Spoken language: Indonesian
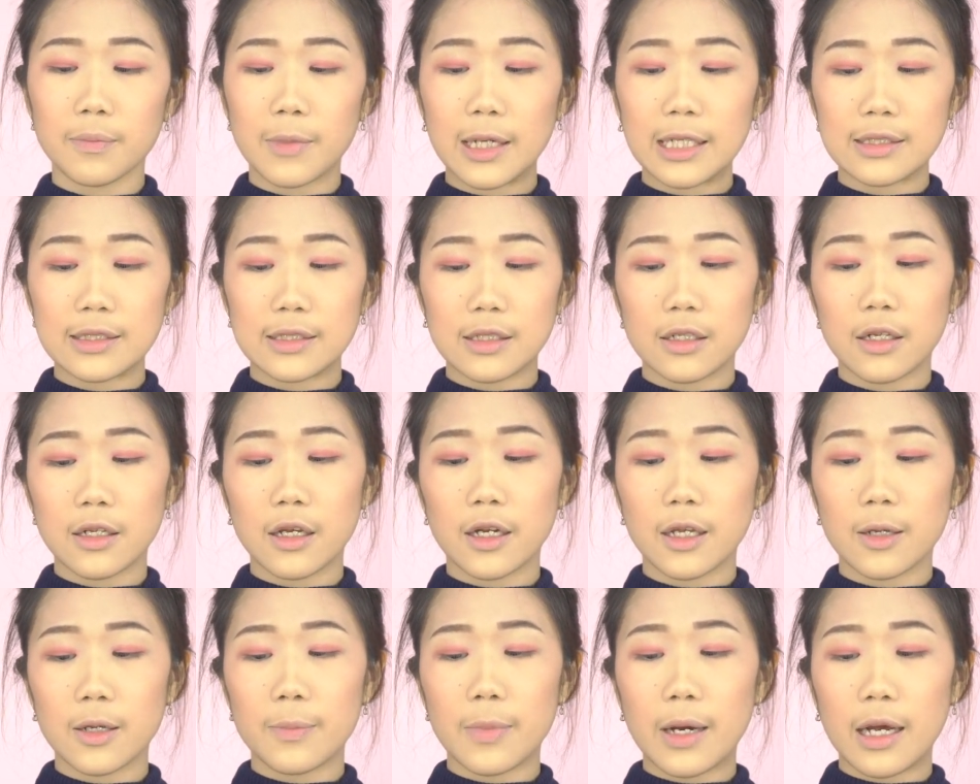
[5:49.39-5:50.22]
masih
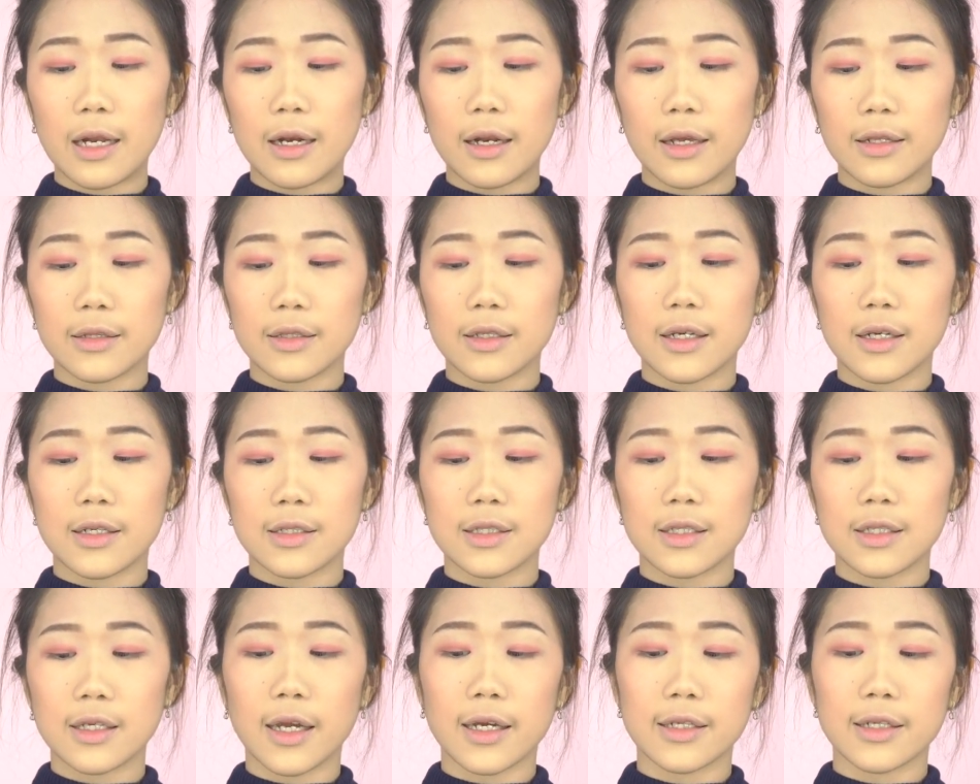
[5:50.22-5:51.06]
dari
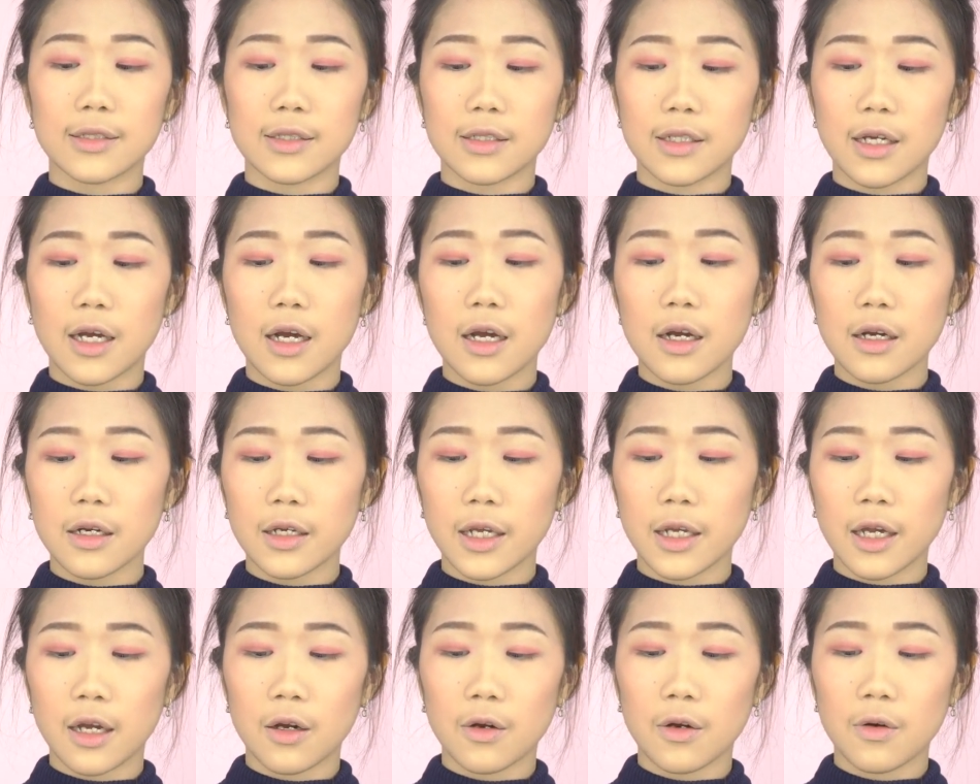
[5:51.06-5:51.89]
paletnya si SK
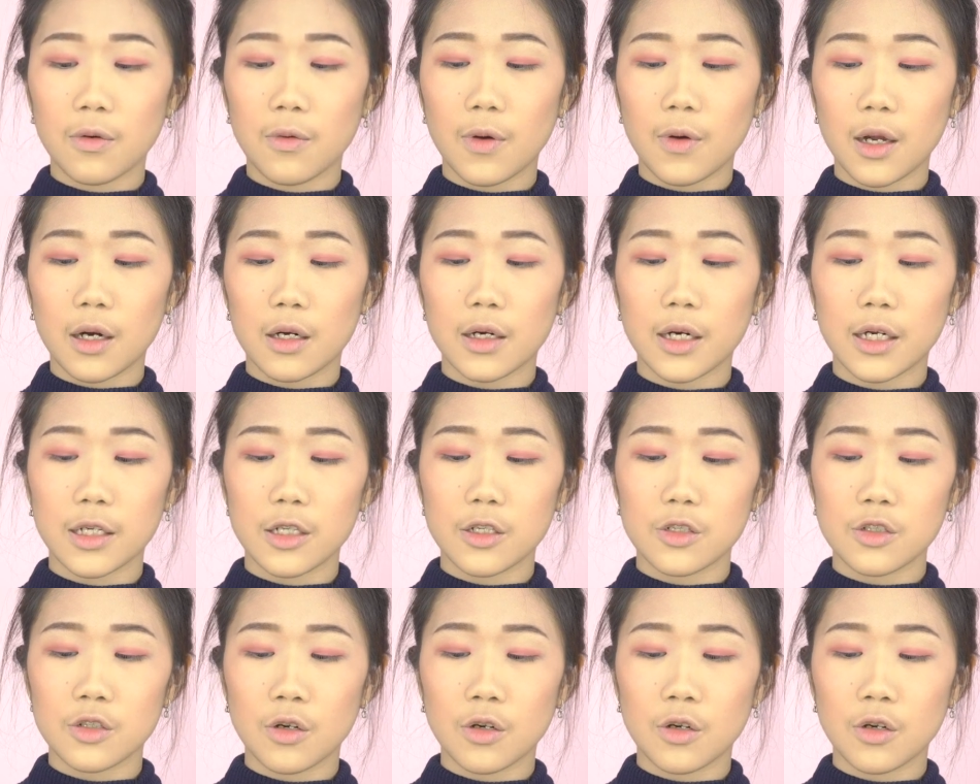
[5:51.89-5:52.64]
yang warnanya